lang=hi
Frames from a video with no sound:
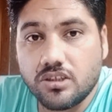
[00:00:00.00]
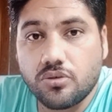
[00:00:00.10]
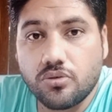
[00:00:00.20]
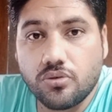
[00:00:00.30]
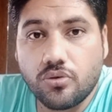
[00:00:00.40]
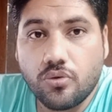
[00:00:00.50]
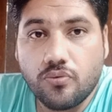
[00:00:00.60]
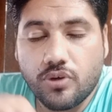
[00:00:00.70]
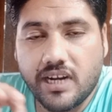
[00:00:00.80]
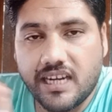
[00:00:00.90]
तो
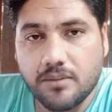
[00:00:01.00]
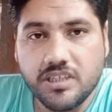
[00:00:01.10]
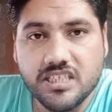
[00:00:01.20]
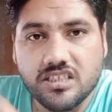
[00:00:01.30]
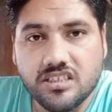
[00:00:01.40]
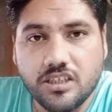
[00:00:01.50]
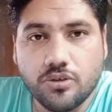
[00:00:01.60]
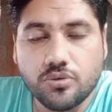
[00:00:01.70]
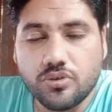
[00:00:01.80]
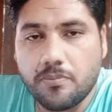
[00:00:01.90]
वो रैंडमली जितने
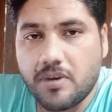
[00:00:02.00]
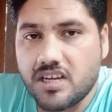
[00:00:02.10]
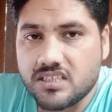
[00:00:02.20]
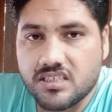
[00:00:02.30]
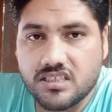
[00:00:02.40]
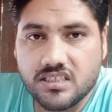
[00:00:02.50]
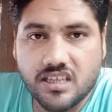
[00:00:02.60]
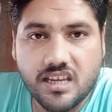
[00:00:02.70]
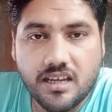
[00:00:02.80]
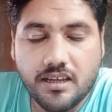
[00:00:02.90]
लोगों के पास
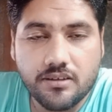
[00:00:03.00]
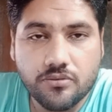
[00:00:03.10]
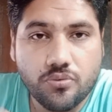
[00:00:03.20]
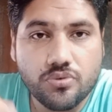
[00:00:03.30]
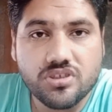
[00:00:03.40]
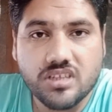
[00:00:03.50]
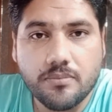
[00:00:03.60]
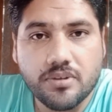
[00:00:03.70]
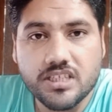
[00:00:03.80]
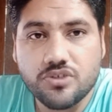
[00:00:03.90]
गया उन
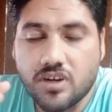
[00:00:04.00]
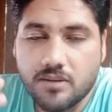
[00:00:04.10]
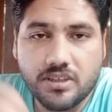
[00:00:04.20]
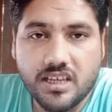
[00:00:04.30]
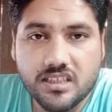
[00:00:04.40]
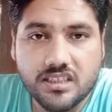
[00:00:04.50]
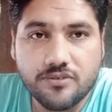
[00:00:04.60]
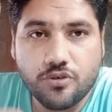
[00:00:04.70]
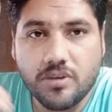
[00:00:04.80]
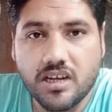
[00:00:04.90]
सब के जवाब क्या थे
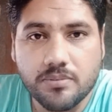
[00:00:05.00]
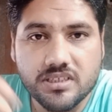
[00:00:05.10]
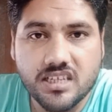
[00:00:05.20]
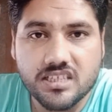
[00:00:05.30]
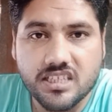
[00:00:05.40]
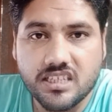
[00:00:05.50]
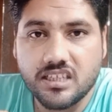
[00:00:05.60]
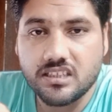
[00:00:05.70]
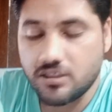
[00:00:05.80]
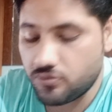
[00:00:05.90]
वो मैं आपके साथ शेयर
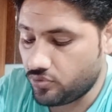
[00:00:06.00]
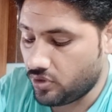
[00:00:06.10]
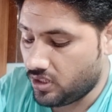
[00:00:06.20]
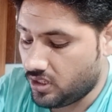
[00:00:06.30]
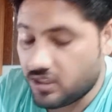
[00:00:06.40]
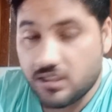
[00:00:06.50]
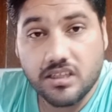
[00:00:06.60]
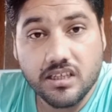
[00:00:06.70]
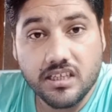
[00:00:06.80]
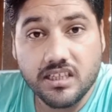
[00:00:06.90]
करता हूँ
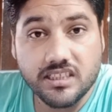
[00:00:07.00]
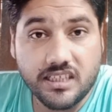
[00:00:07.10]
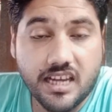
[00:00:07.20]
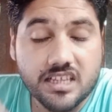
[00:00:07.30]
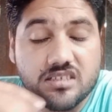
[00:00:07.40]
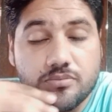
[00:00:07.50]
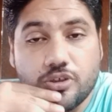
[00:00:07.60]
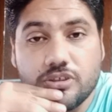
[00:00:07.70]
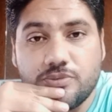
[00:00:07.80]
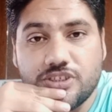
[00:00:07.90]
कि ये इलेक्शन
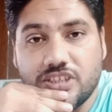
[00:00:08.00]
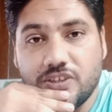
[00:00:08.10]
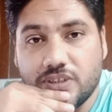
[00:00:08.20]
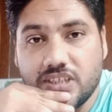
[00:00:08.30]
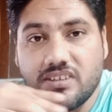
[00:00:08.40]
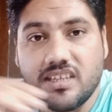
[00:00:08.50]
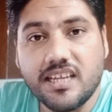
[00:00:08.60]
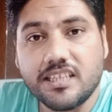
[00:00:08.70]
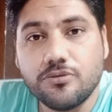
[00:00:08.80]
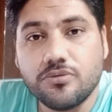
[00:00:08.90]
बहुत मुश्किल होने वाला
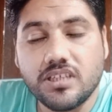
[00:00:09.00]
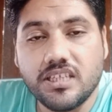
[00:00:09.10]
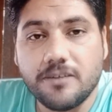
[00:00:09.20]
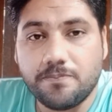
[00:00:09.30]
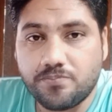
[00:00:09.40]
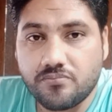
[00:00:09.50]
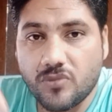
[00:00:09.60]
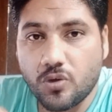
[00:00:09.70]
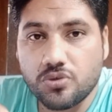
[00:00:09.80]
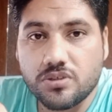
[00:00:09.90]
है क्योंकि
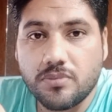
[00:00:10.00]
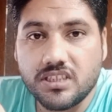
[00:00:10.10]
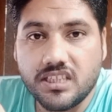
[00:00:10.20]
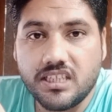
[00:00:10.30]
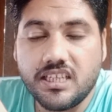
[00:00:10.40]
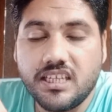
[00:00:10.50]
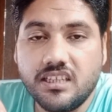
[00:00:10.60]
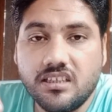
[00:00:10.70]
उस बंदे ने